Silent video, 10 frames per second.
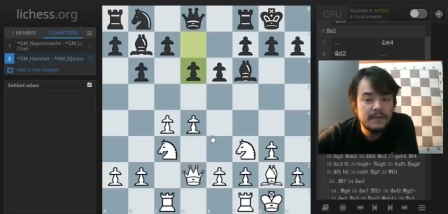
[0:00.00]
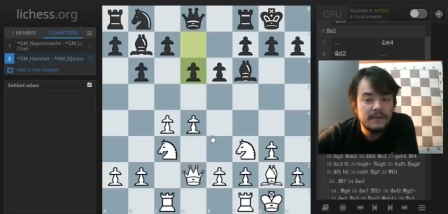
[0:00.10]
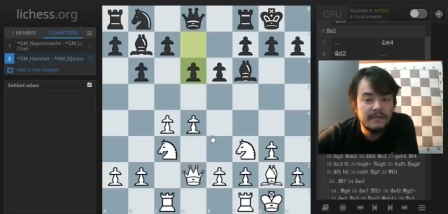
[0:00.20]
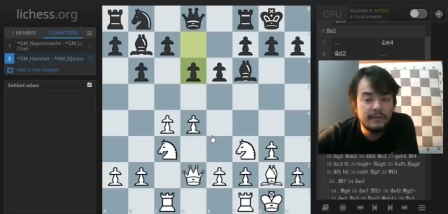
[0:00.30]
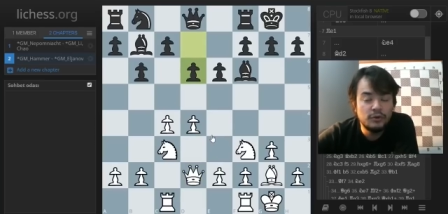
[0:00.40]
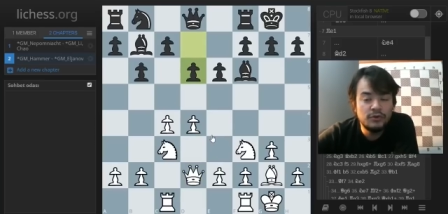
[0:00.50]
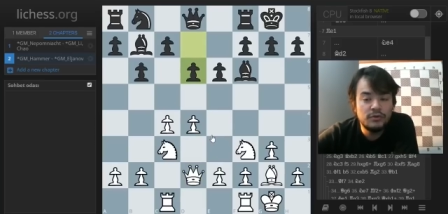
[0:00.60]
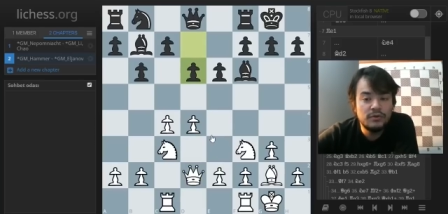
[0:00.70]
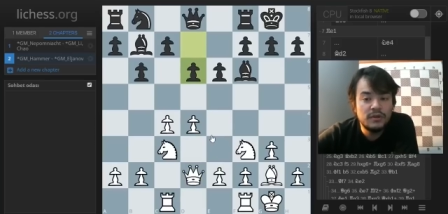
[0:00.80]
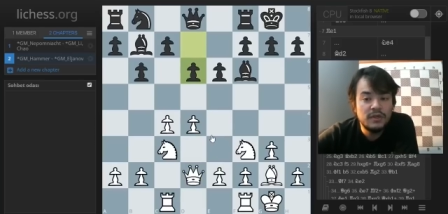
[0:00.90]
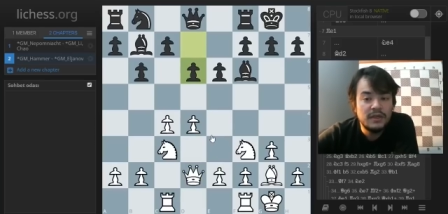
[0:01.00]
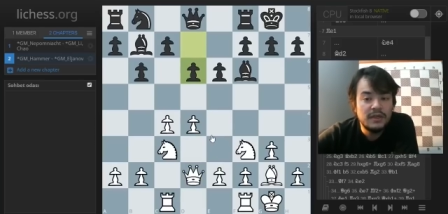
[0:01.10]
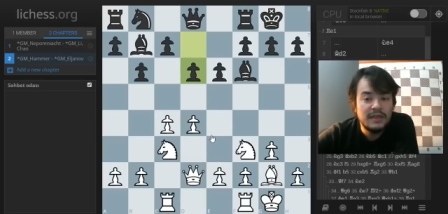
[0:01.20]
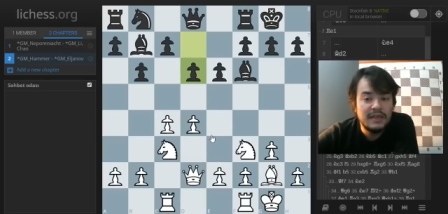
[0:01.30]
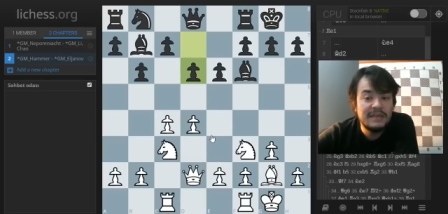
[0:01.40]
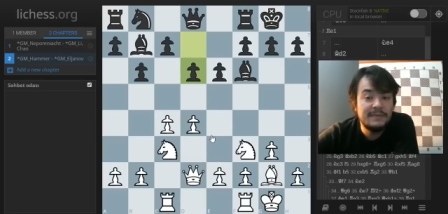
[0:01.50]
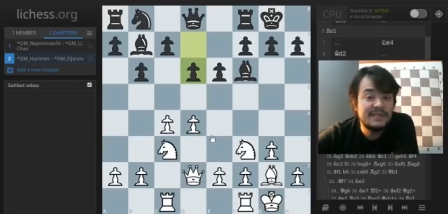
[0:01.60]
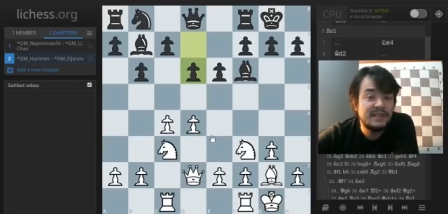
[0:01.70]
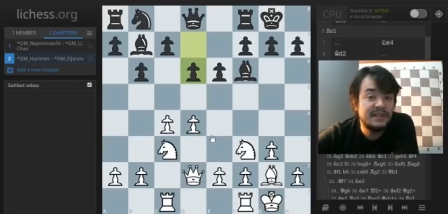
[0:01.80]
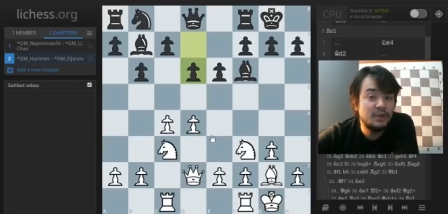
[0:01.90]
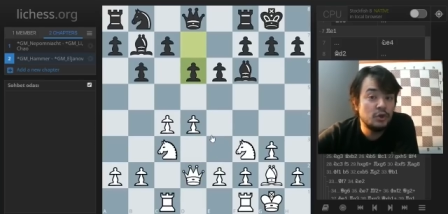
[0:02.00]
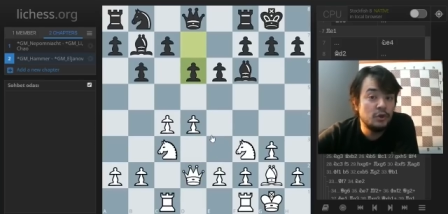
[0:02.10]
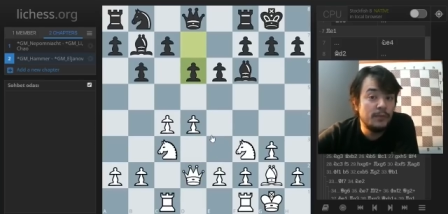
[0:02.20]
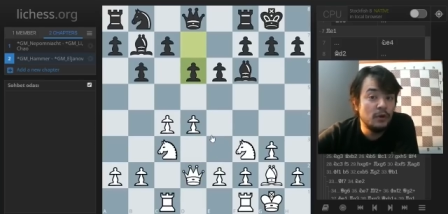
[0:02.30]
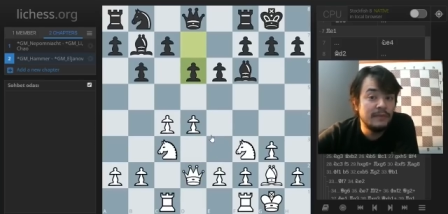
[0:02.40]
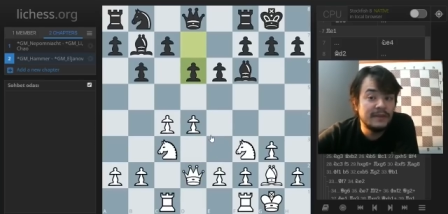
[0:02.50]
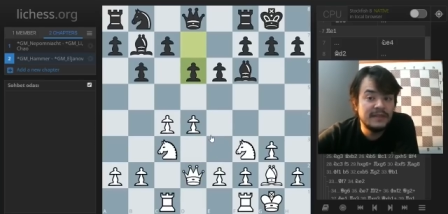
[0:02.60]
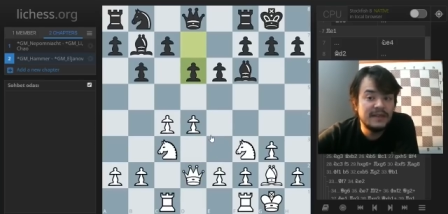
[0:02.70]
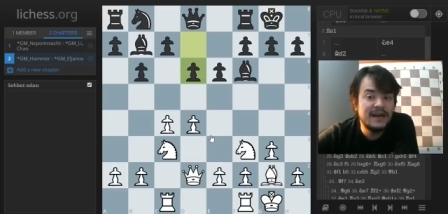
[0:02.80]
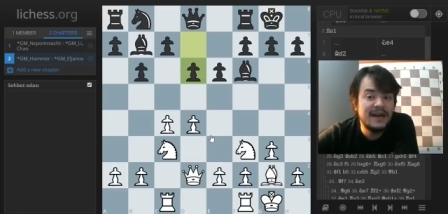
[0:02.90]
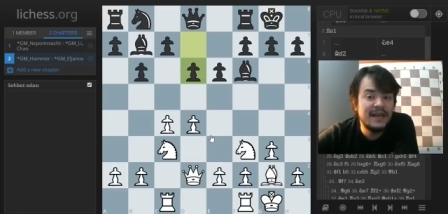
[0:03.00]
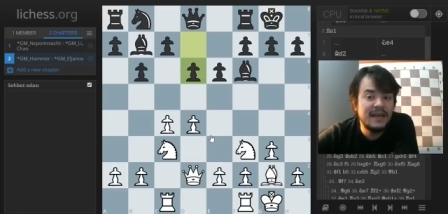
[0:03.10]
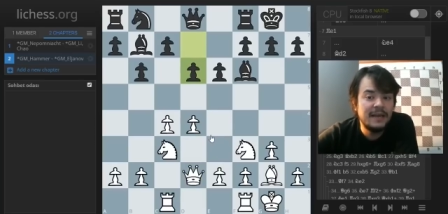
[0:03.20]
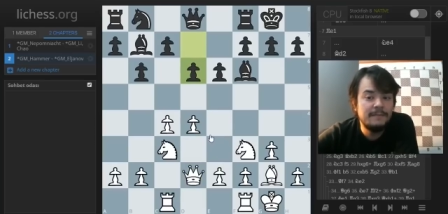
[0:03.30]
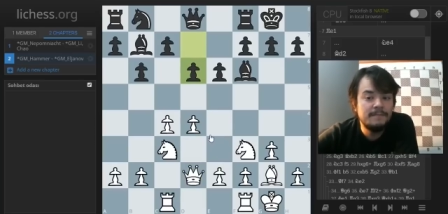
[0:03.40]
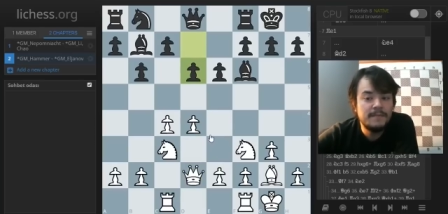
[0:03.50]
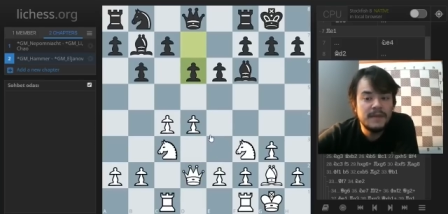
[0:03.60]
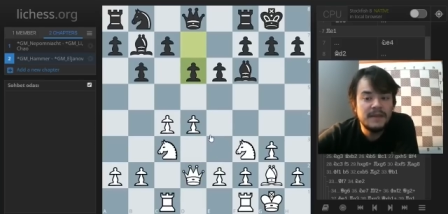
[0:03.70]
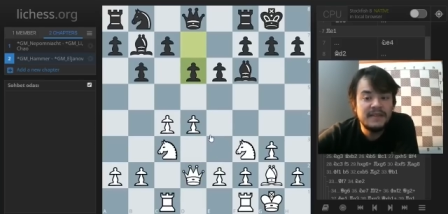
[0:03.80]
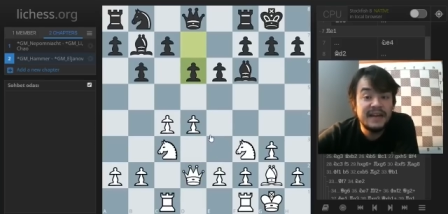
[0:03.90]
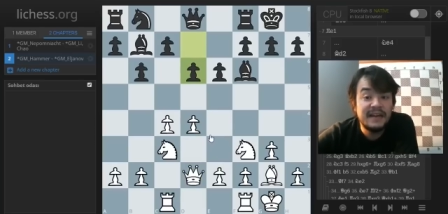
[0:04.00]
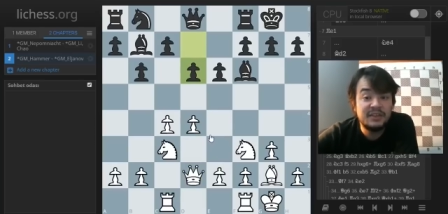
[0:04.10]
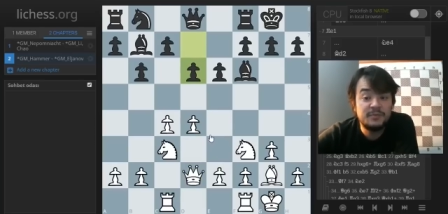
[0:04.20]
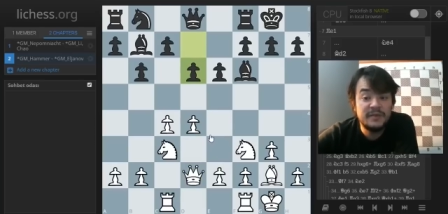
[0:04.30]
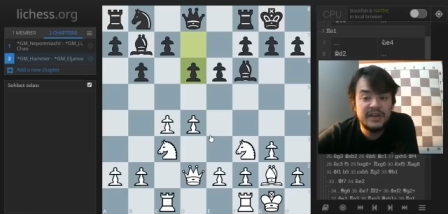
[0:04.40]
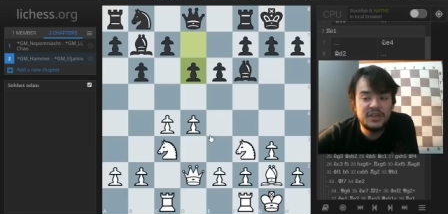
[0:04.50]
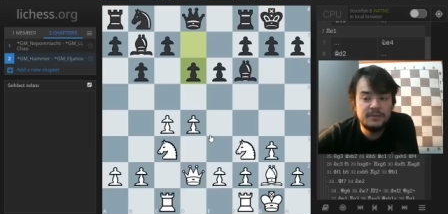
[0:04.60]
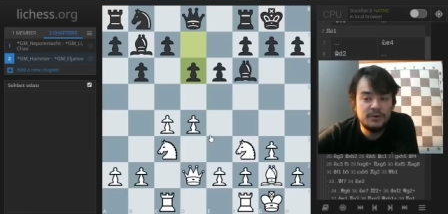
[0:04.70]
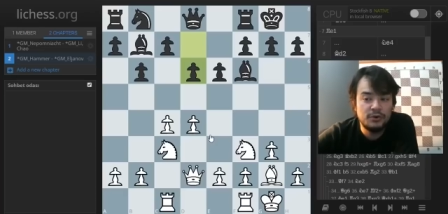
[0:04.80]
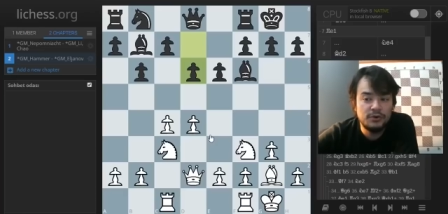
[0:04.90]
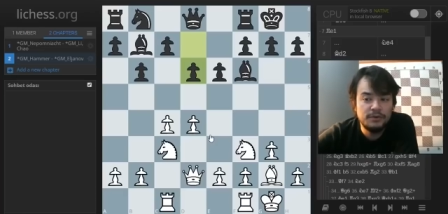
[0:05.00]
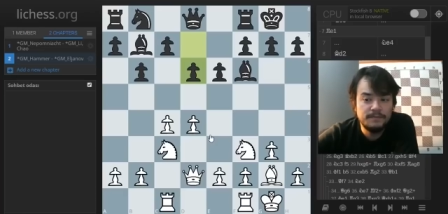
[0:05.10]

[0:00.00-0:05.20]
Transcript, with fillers: Ve bunun iyi bir strateji olup olmadığı hala tartışmaya açık bir konu.